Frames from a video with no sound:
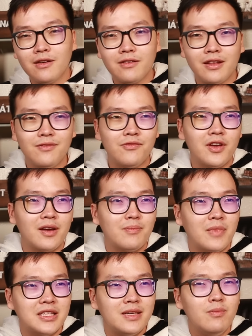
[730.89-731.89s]
thì việc
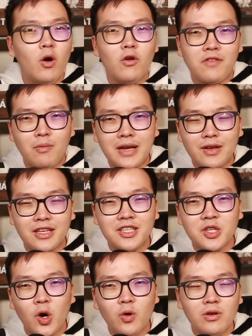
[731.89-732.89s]
mà chỉ mô phỏng theo chỉ
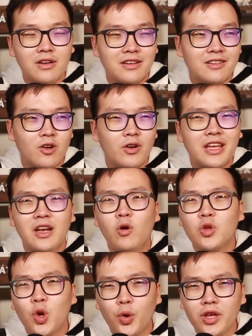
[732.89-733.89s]
số có gì
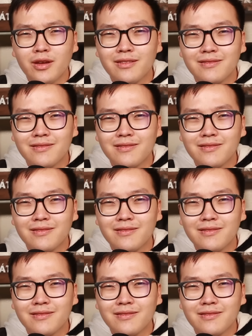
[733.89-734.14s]
đâu dúi